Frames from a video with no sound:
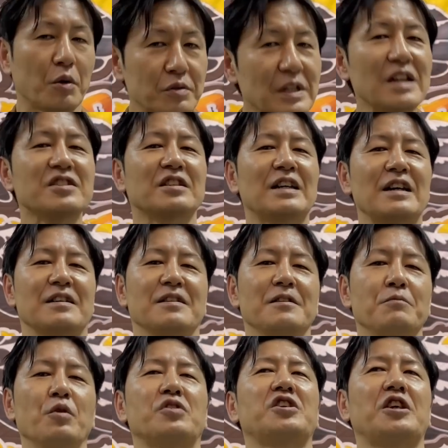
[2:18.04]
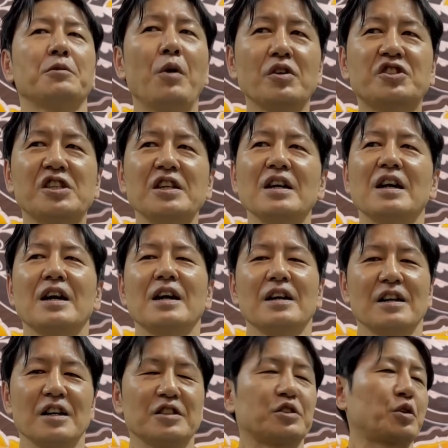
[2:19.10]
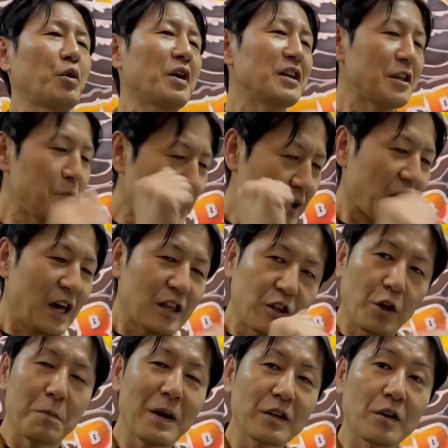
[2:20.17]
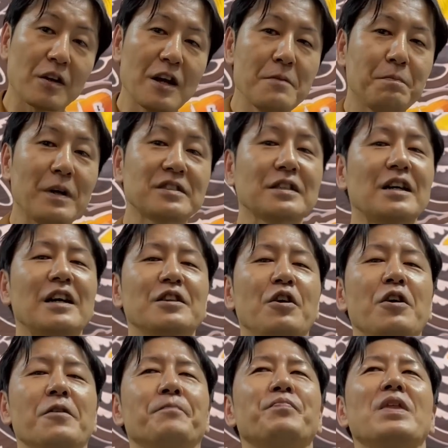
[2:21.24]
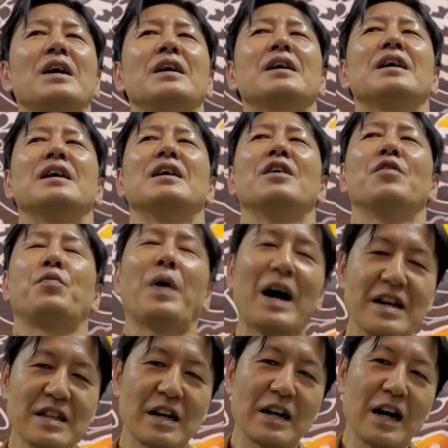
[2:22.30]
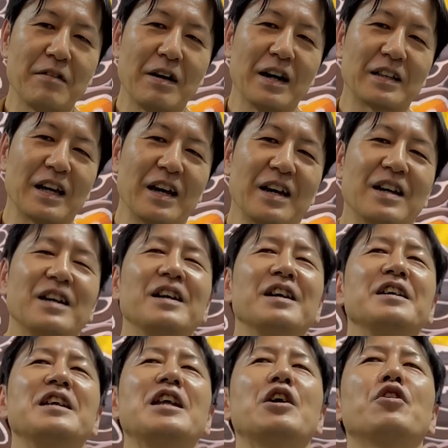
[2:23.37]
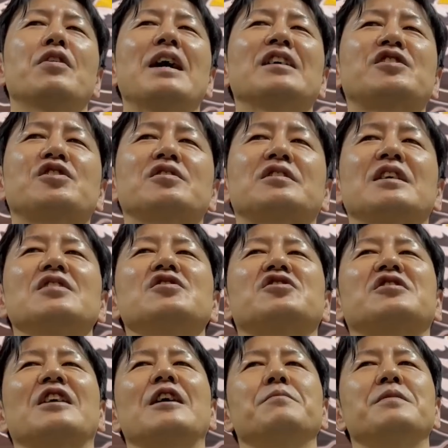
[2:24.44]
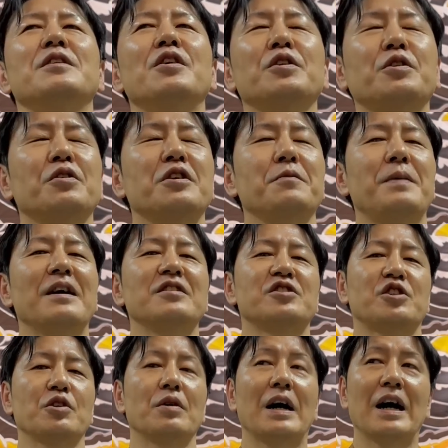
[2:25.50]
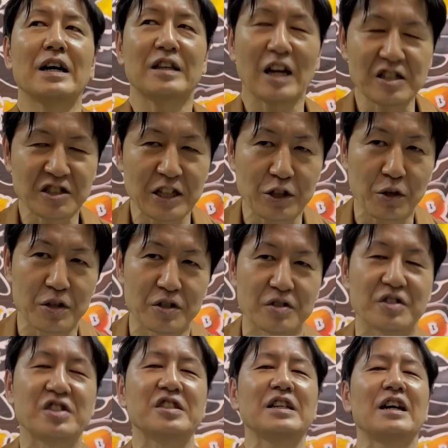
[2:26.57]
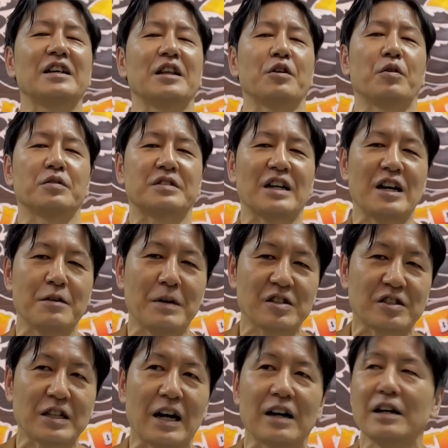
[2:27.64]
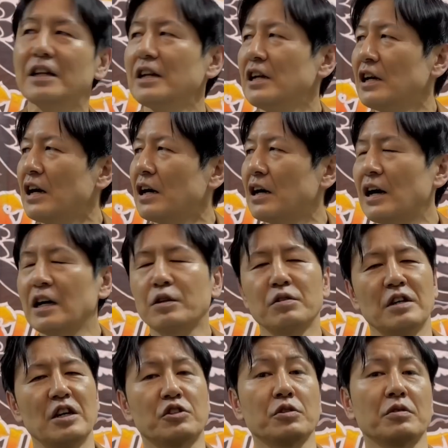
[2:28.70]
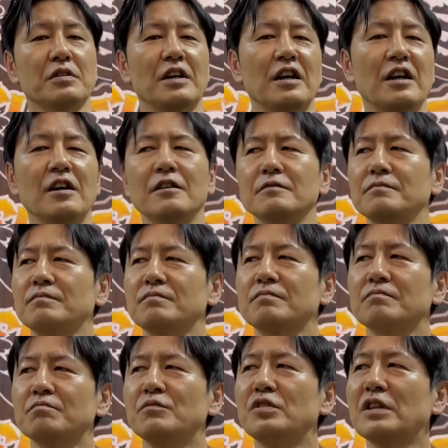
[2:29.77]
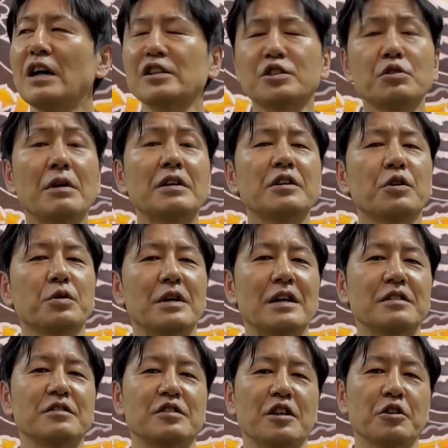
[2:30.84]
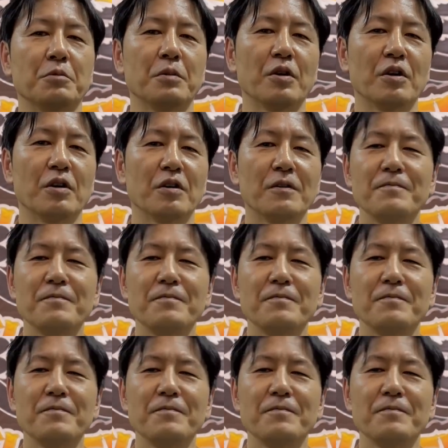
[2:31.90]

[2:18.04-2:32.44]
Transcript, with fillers: んなんじゃない、もう気持ちいい。それでもヘッドバット連発からのファイナルアワーでリオ・ラッシュ選手が見事リベンジを果たしたという試合でございました。あとね、ちょっとね胸くそ悪いことがあるんですけども、